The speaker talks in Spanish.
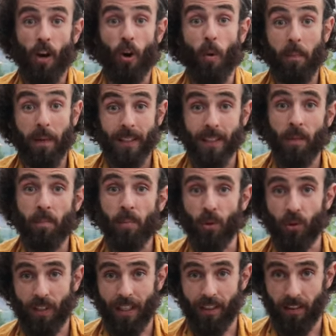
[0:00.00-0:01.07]
lo más
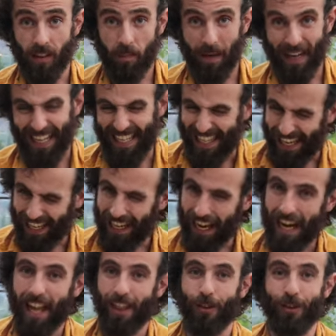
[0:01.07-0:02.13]
importante para
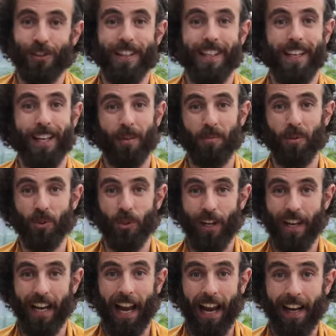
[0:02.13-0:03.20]
llegar a donde queremos
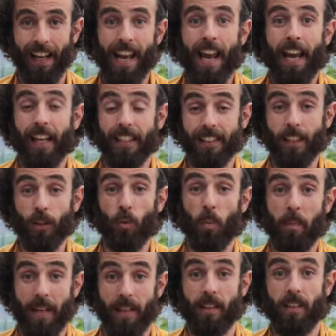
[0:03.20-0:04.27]
llegar es que tu
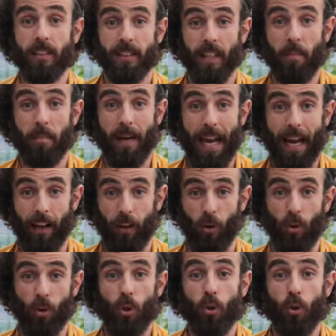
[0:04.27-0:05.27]
mente esté en blanco.